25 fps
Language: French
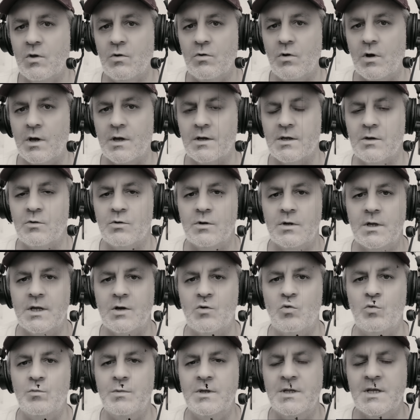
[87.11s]
Euh, que les
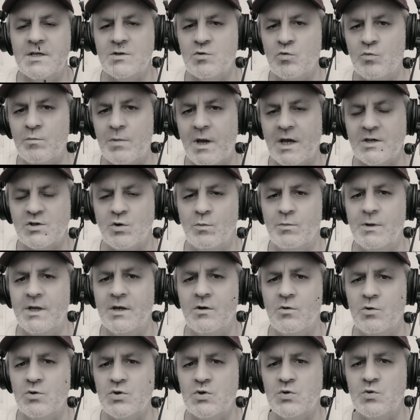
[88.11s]
combinaisons, par exemple
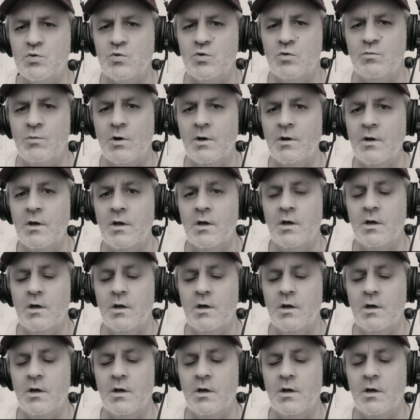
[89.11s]
les costumes,